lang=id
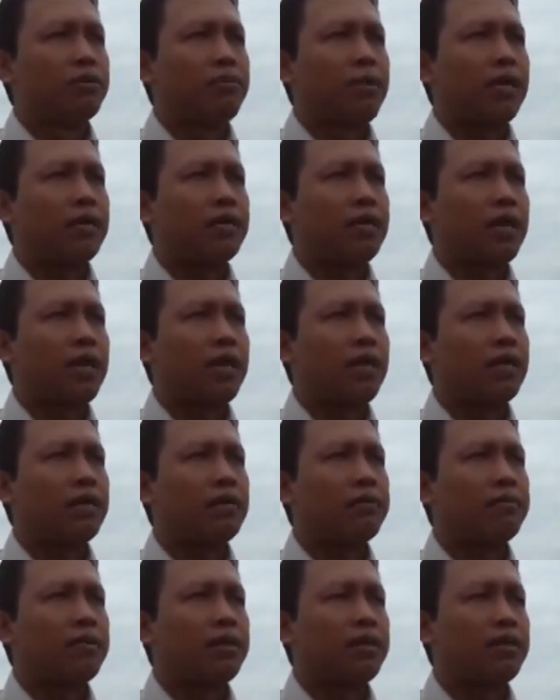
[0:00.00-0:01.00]
pasar
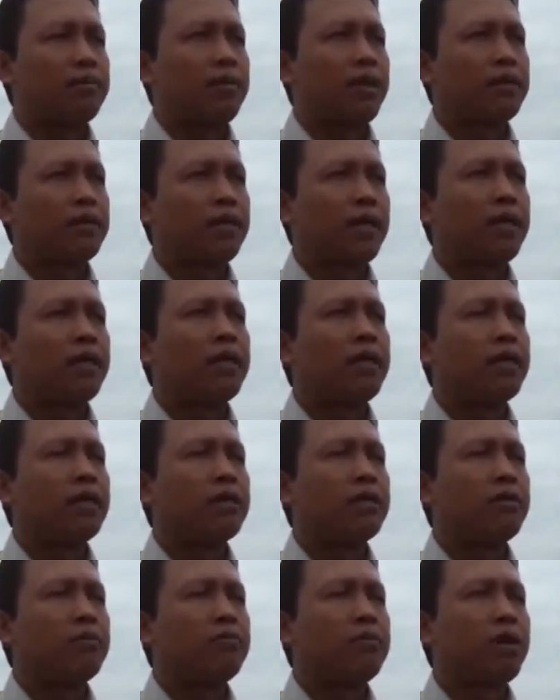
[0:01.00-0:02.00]
prinsip pasar ya
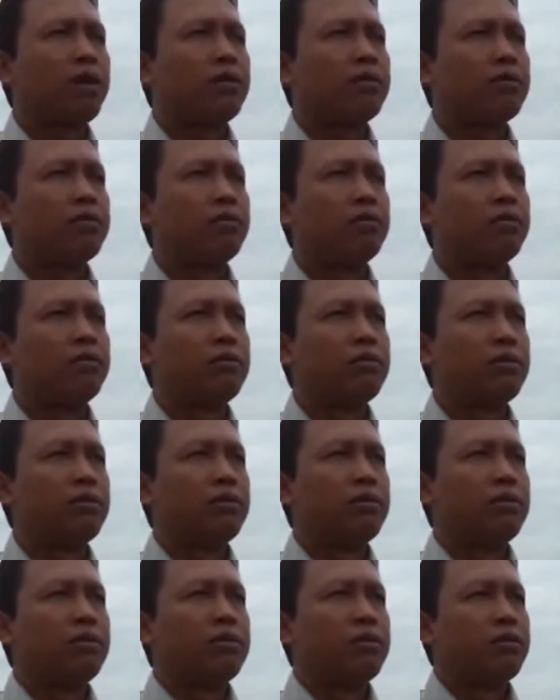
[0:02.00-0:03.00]
kedua itu
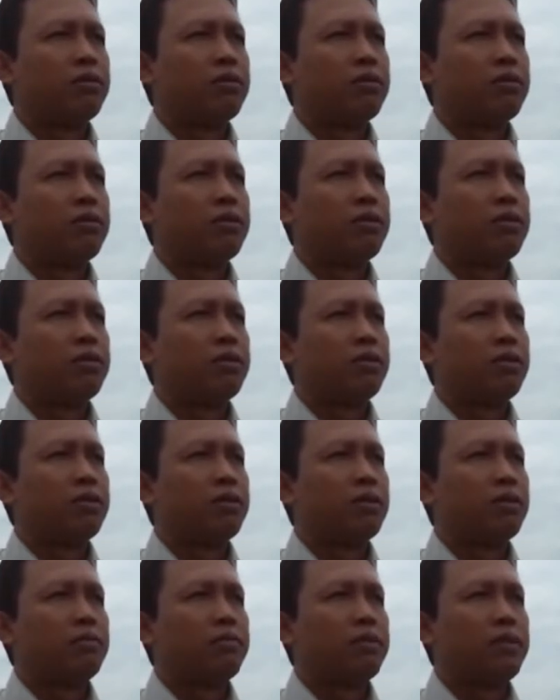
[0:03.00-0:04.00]

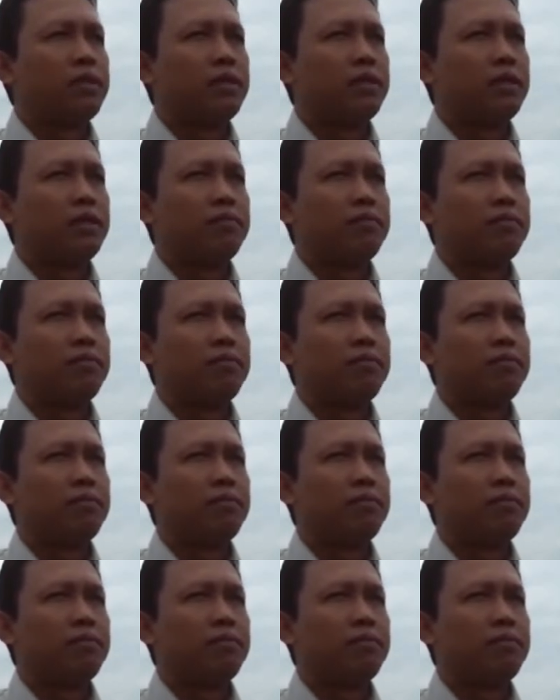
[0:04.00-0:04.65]
uh, prinsip